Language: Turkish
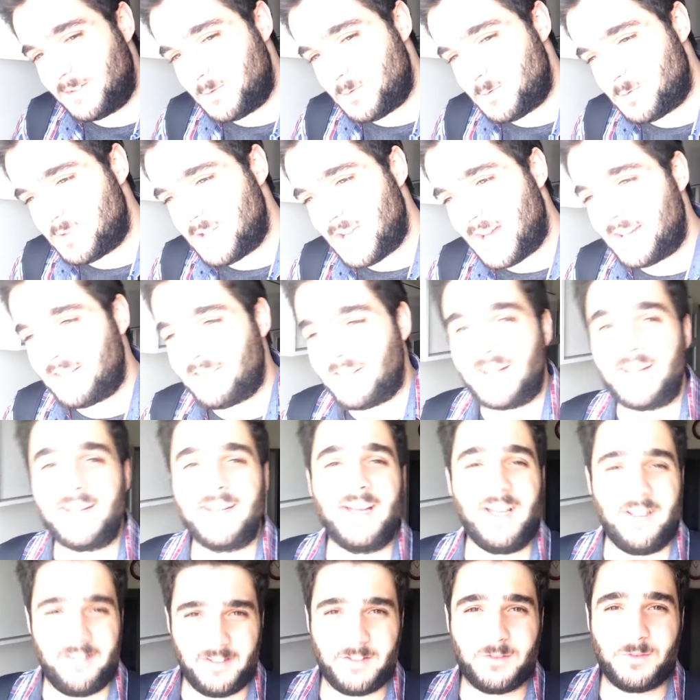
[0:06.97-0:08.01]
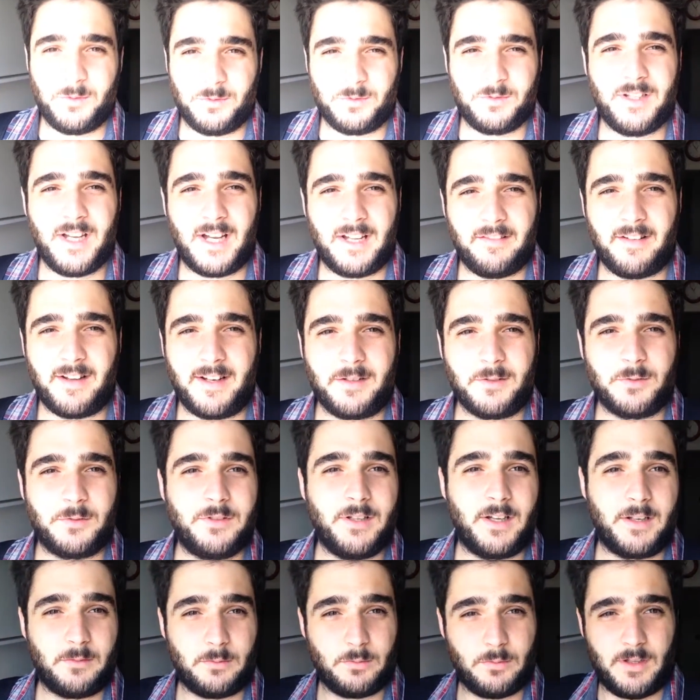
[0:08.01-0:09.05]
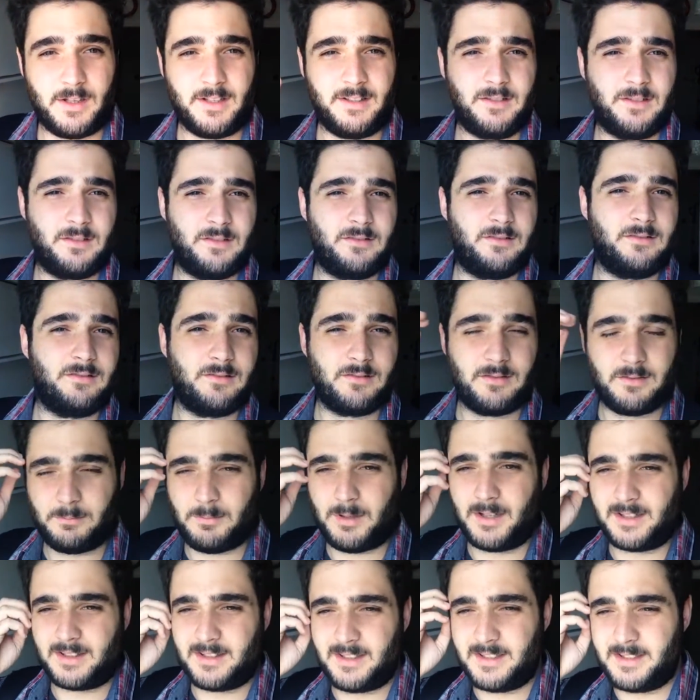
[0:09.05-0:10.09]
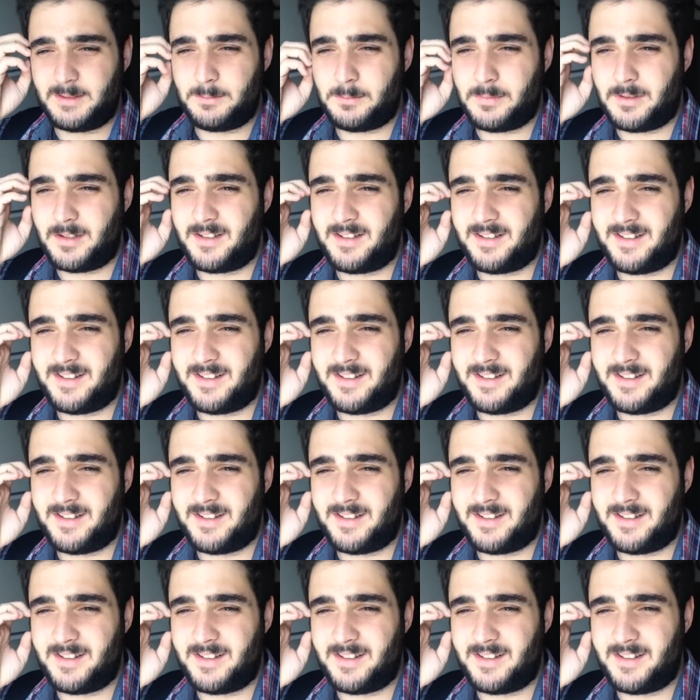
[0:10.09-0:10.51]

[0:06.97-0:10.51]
Rüzgar var ya evet rüzgar var rüzgar. Ha, patladı.